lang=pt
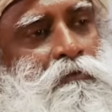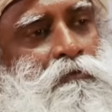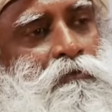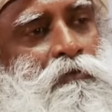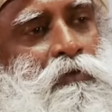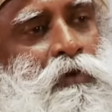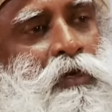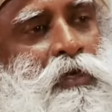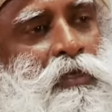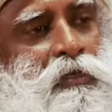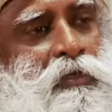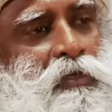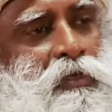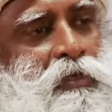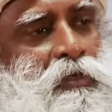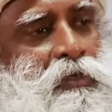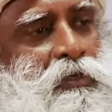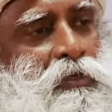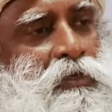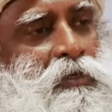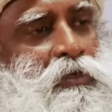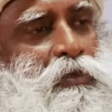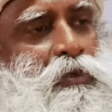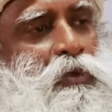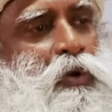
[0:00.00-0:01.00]
crescimento
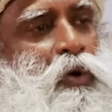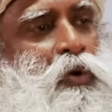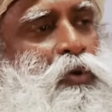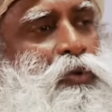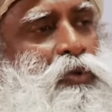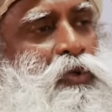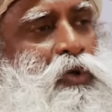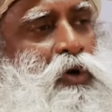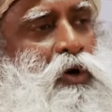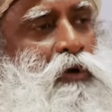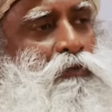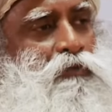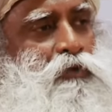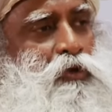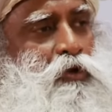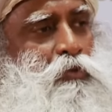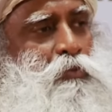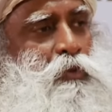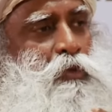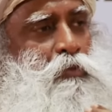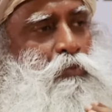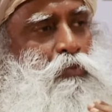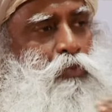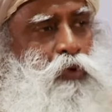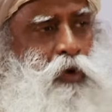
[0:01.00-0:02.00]
adicional do
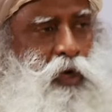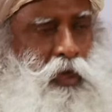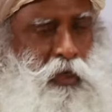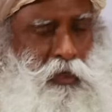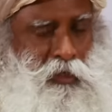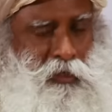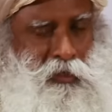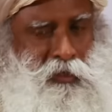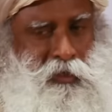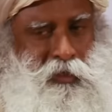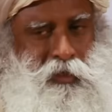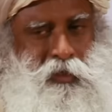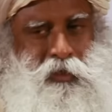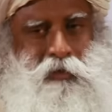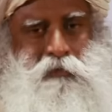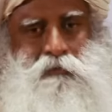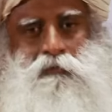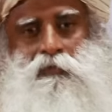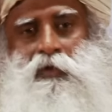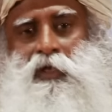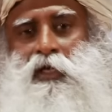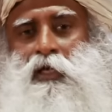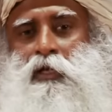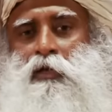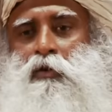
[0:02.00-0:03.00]
cérebro humano.
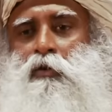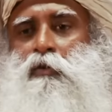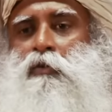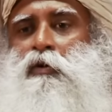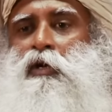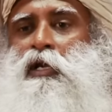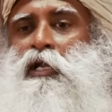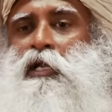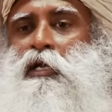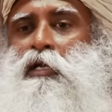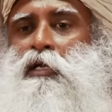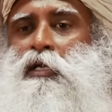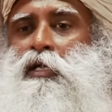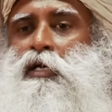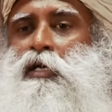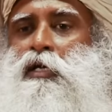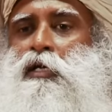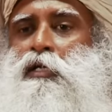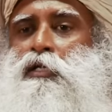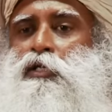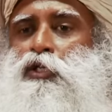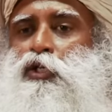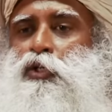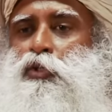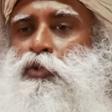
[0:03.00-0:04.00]
Podemos apenas
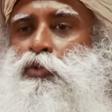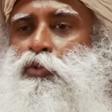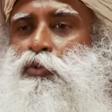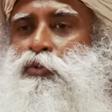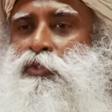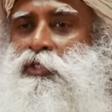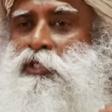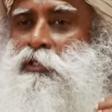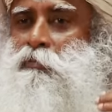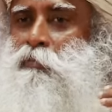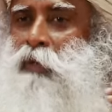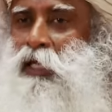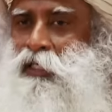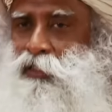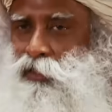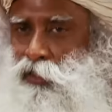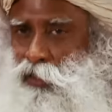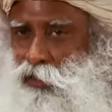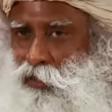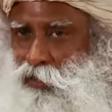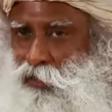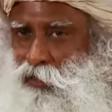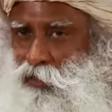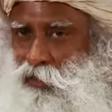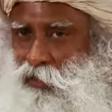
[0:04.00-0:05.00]
aprender a usá-lo
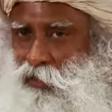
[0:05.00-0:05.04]
melhor,